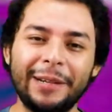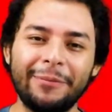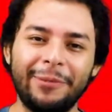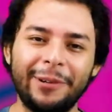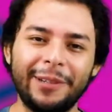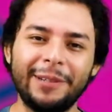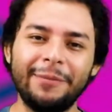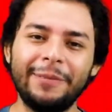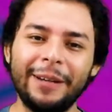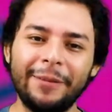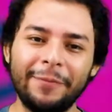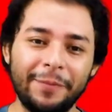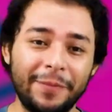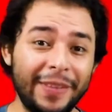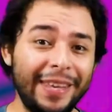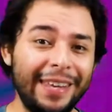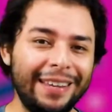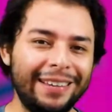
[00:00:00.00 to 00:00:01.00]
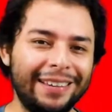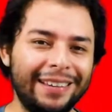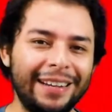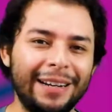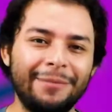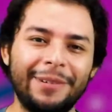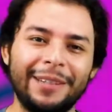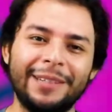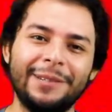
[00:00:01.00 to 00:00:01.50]
la próxima y que
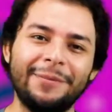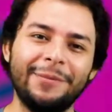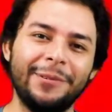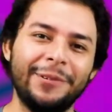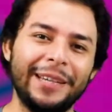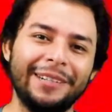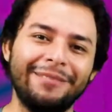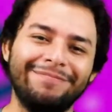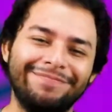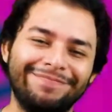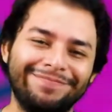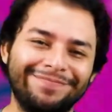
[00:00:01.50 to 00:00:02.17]
la pases muy bien.